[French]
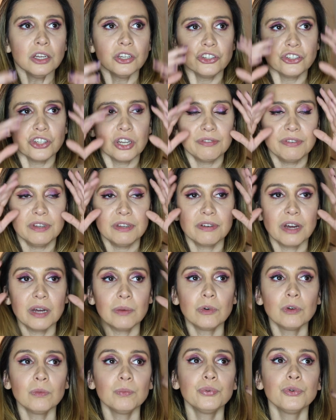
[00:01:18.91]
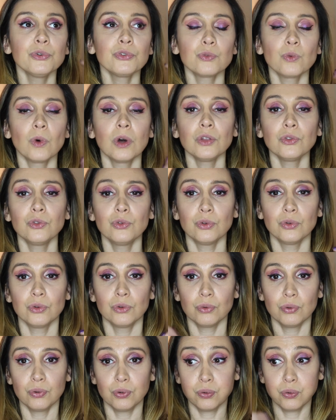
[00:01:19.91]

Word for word: j'avais vraiment besoin de